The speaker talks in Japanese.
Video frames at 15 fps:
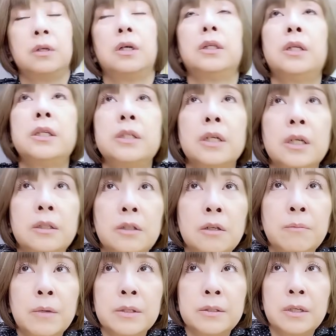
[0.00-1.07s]
私が行って
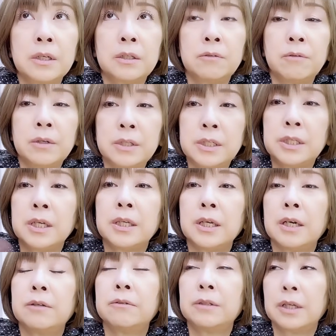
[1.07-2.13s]
る松江区は2席
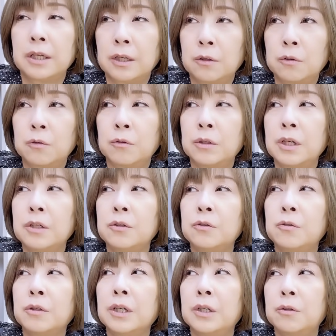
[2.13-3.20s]
あるんだけど、隣の
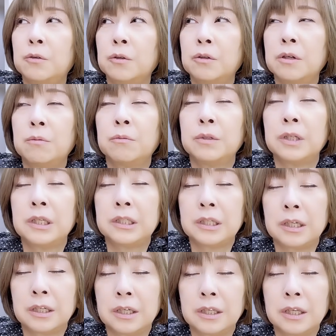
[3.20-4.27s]
人がいる時はもう寝
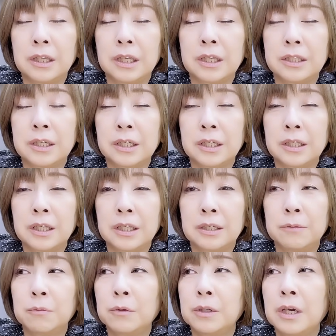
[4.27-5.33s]
ちゃいけない、寝ちゃいけな
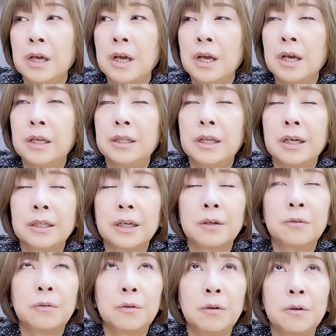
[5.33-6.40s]
い、もうなんか
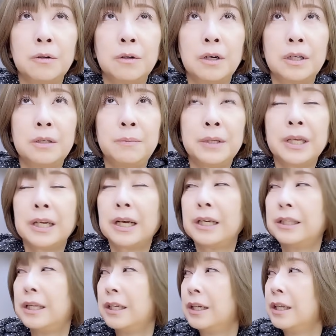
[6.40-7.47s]
こう、いびきか
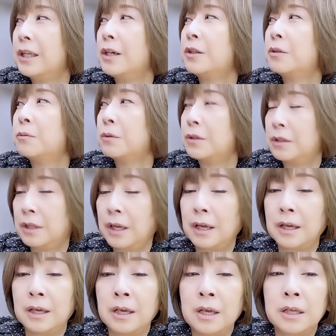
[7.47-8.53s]
いたらいけないと思っ
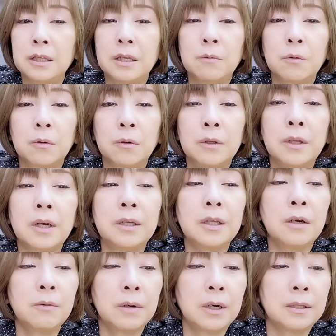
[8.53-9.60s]
て、でもこの
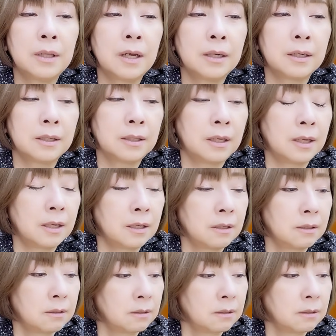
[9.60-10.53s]
間はなんかね、